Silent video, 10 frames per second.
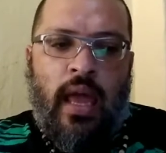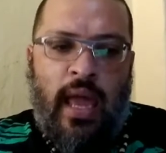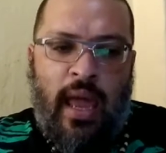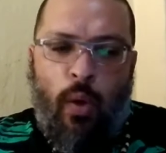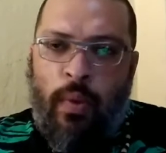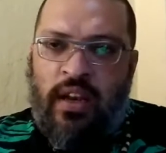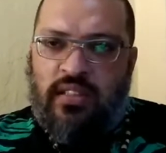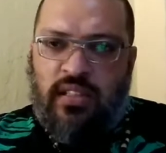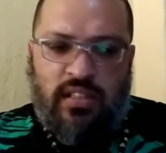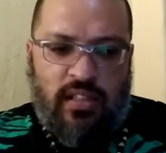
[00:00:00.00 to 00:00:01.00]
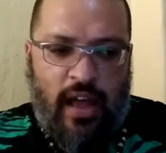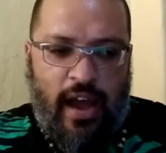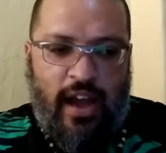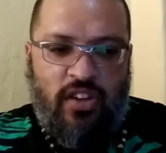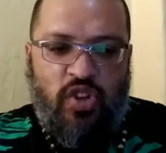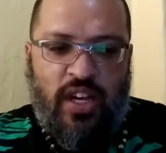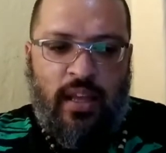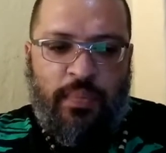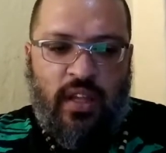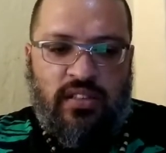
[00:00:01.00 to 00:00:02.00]
É uma necessidade de
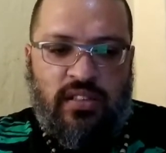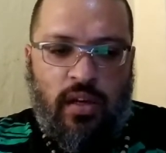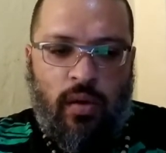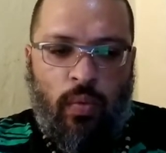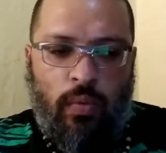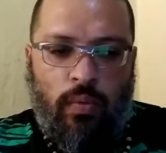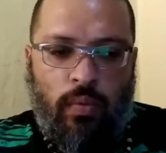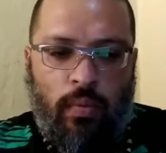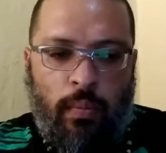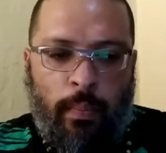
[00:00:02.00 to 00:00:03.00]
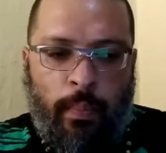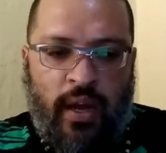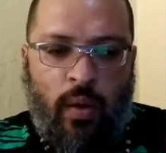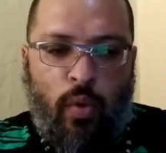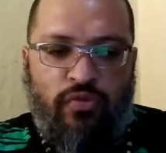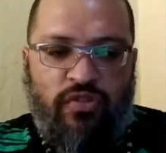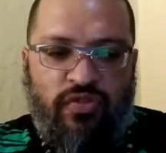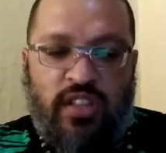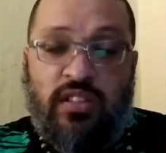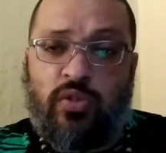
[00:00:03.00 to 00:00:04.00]
adaptação para a
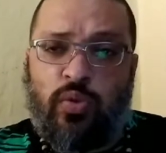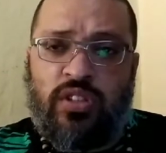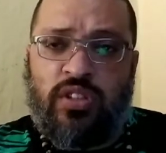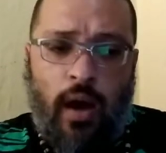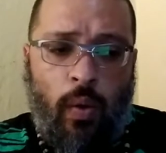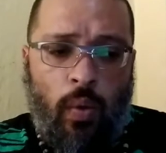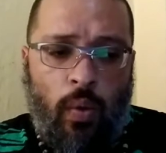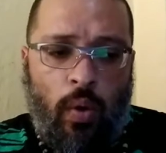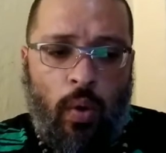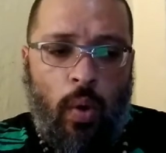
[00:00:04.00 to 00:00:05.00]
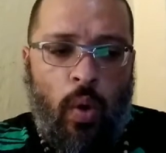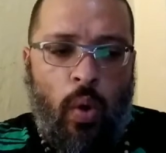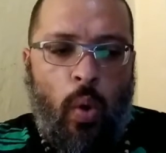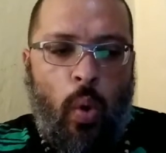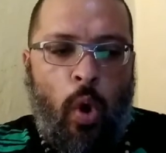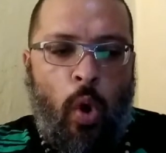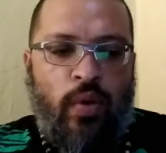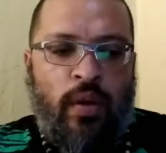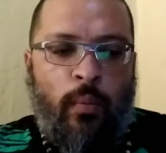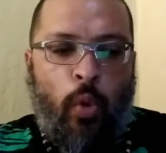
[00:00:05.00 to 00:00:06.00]
convivência social ou
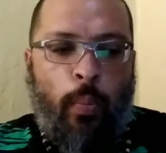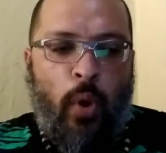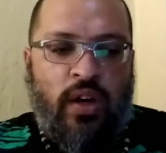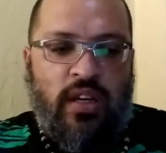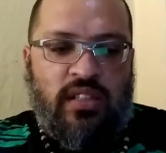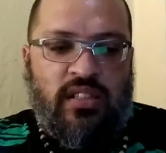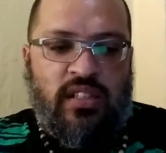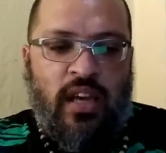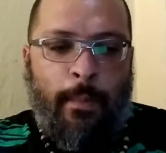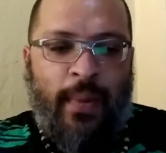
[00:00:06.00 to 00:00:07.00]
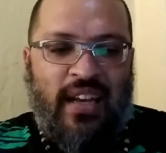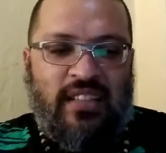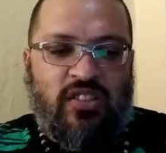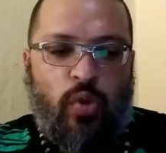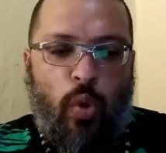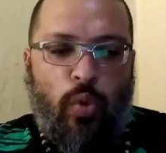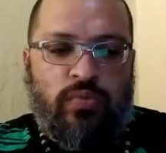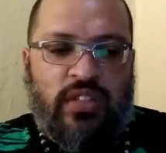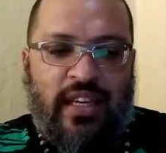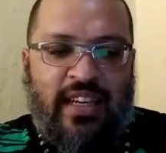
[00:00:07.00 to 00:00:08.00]
hipocrisia para
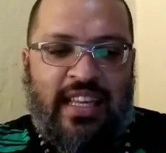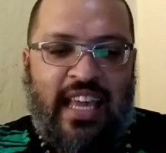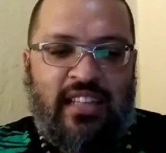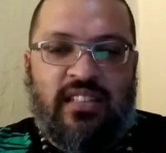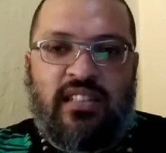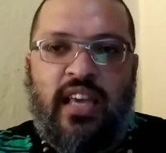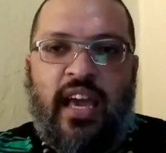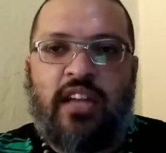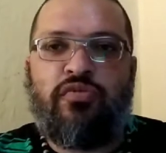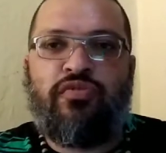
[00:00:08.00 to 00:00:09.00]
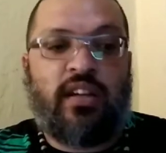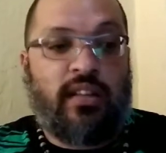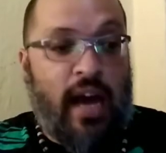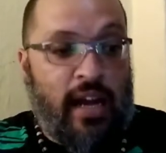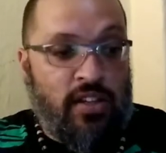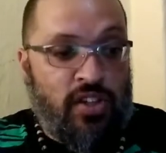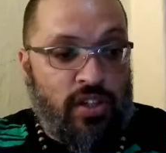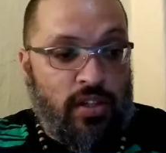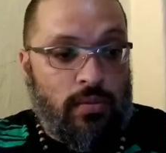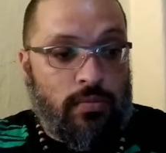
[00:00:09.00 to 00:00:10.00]
esconder quem se é de verdade?